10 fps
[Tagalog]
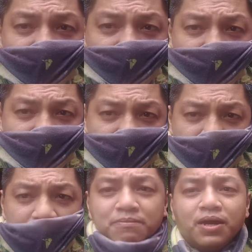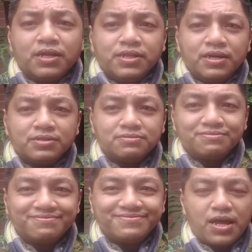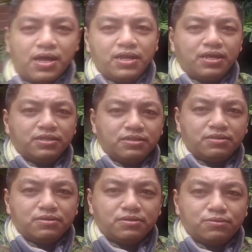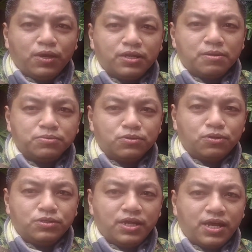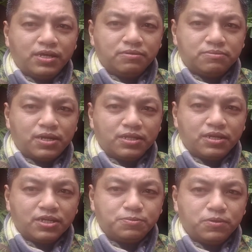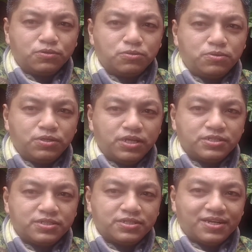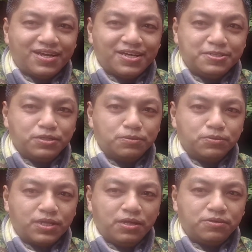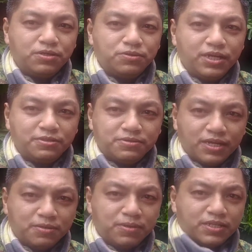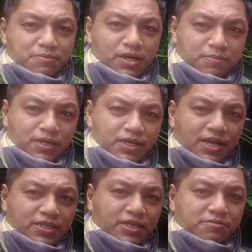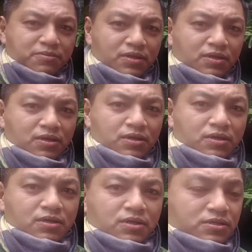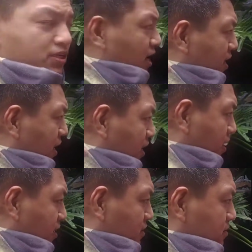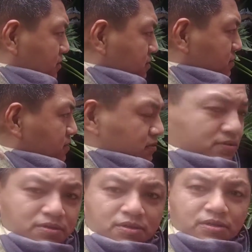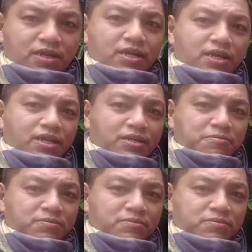Uh, magandang tanghali. Welcome to Hold the Line, Brother SP Otobones. Uh, dito po tayo ngayon ulit. Si Ermita, makibigan natin. Si Nanay Helen. Uh, ah, Nanay Helen.